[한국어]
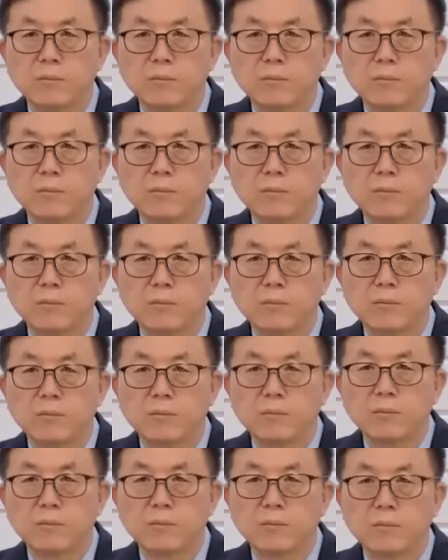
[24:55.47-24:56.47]
더 나아가
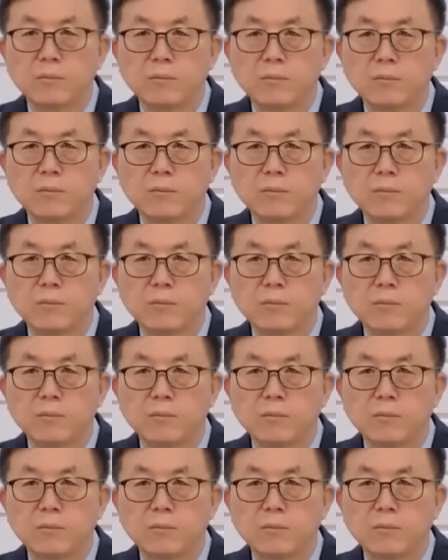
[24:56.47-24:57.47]
70종족,
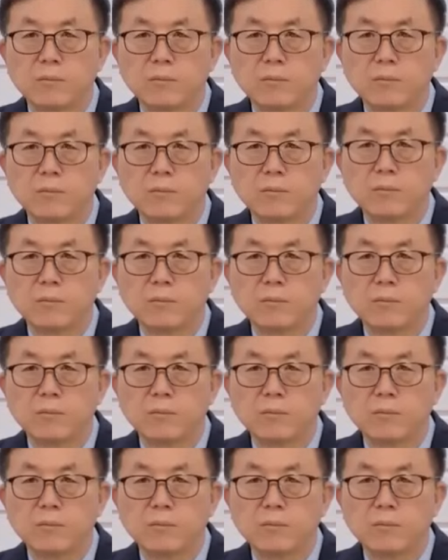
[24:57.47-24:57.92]
70나라